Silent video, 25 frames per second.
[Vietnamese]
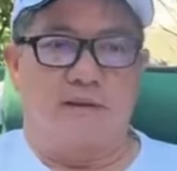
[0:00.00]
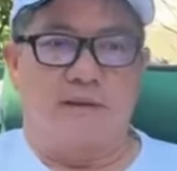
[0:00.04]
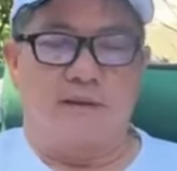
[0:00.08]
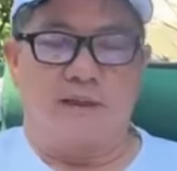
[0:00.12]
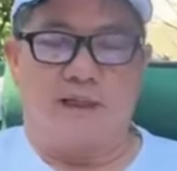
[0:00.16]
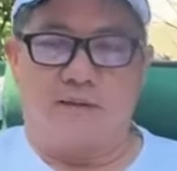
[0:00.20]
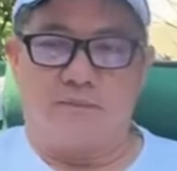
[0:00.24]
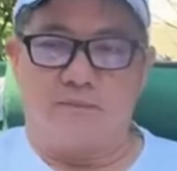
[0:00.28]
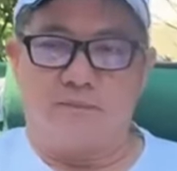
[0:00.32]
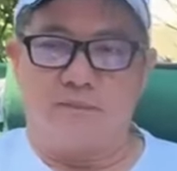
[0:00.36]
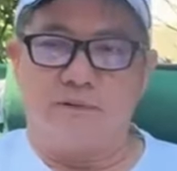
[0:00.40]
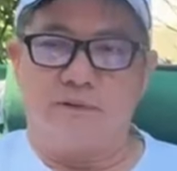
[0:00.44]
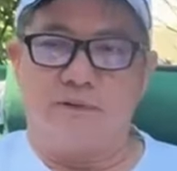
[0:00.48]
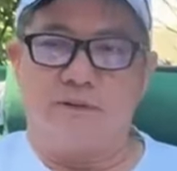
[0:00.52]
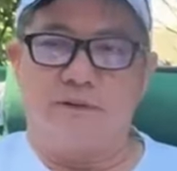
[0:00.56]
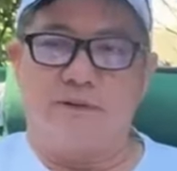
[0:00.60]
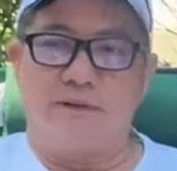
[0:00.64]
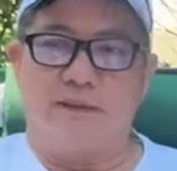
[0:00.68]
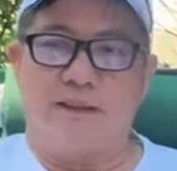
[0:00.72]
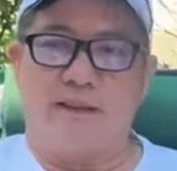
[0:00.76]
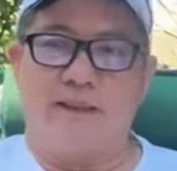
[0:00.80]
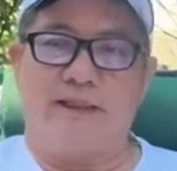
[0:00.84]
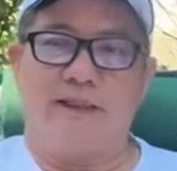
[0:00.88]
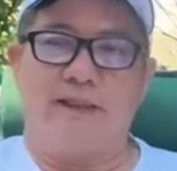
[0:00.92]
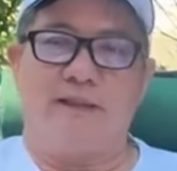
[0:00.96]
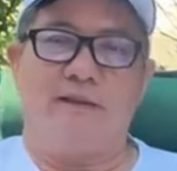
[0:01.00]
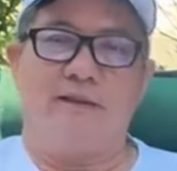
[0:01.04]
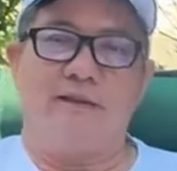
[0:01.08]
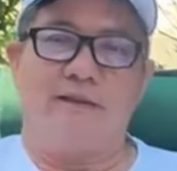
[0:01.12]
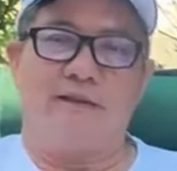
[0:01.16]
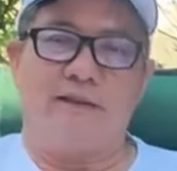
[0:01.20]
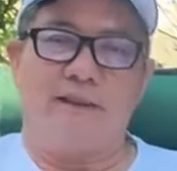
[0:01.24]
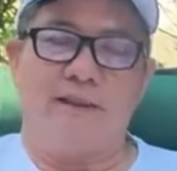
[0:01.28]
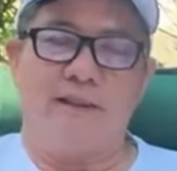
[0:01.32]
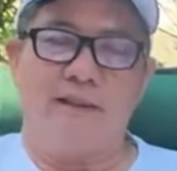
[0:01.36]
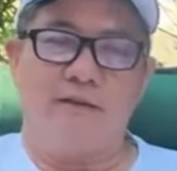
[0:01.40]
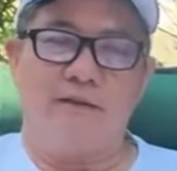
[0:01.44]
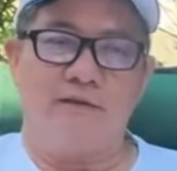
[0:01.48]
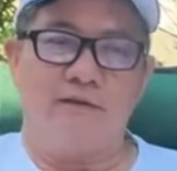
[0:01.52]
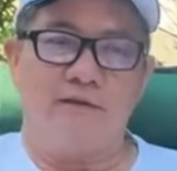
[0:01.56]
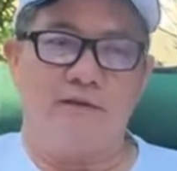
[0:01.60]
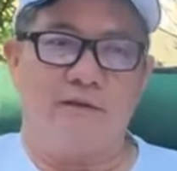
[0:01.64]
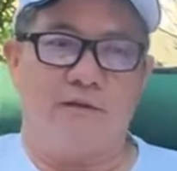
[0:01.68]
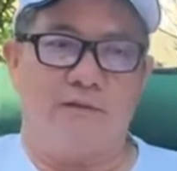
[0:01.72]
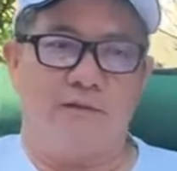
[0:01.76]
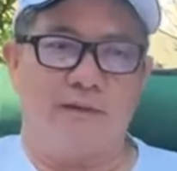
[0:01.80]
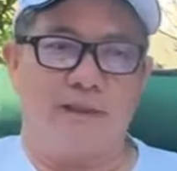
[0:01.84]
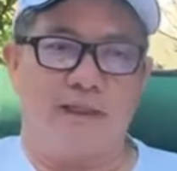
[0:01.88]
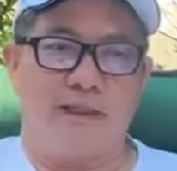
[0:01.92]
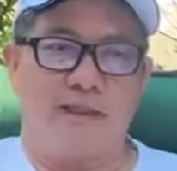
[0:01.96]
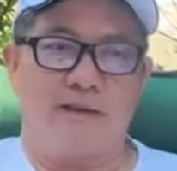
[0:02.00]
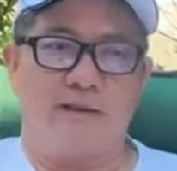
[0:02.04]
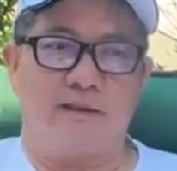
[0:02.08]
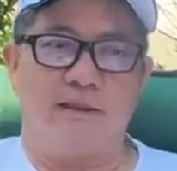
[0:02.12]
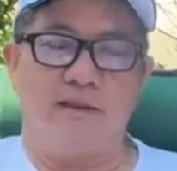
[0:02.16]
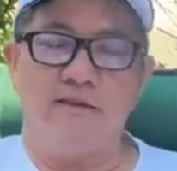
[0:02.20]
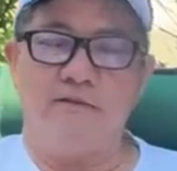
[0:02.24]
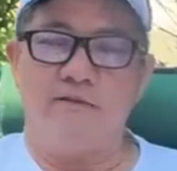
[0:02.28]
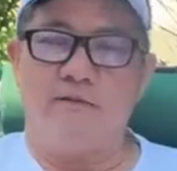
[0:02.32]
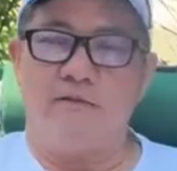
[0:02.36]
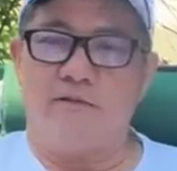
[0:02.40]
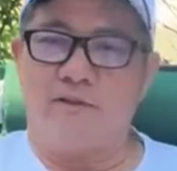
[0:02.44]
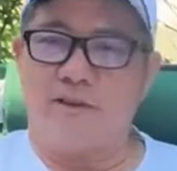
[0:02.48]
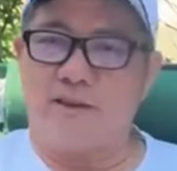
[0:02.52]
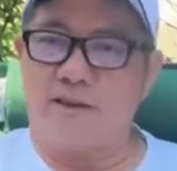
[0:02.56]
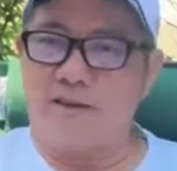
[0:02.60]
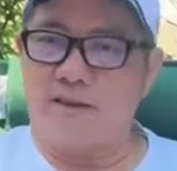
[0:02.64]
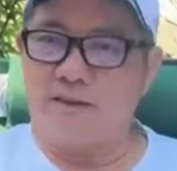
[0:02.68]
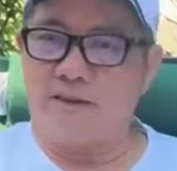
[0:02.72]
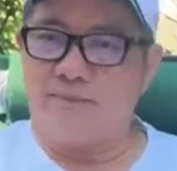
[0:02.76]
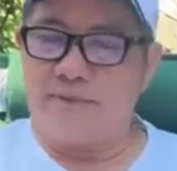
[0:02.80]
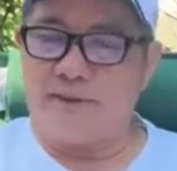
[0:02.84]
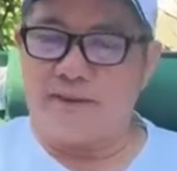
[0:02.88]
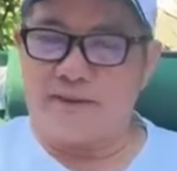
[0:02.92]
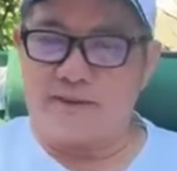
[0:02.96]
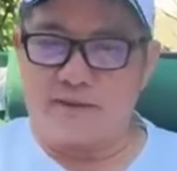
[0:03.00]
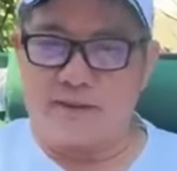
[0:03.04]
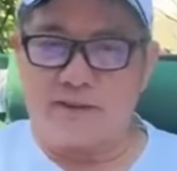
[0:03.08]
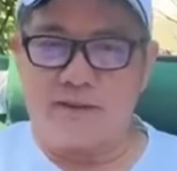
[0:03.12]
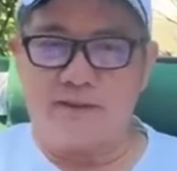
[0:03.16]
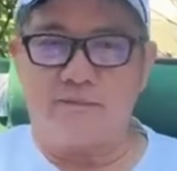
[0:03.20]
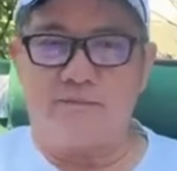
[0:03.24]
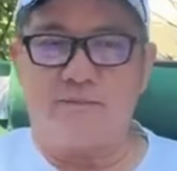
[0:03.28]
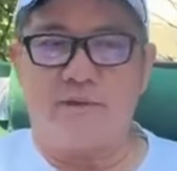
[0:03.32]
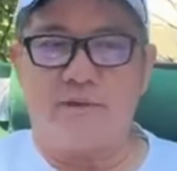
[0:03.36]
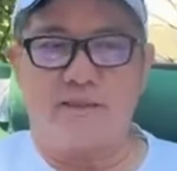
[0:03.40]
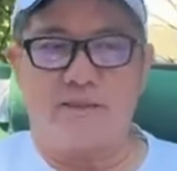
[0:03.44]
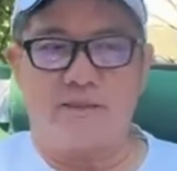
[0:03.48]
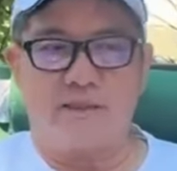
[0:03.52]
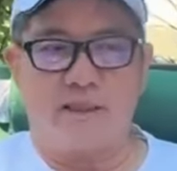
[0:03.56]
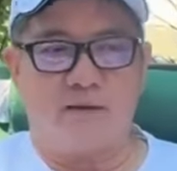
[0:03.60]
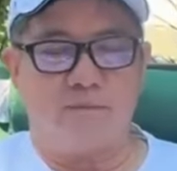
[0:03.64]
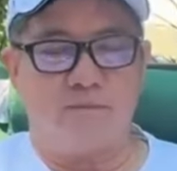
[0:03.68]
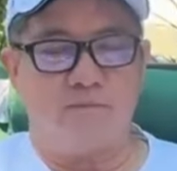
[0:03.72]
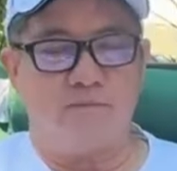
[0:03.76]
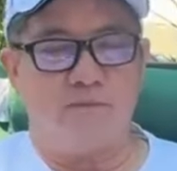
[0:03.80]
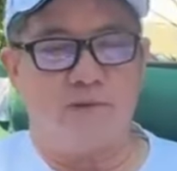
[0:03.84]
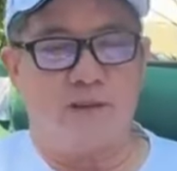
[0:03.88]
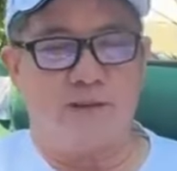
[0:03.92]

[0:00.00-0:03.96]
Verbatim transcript: không nghe được tiếng của Phụ. Nghe được tiếng Phụ rất là bị tức, bị sốc.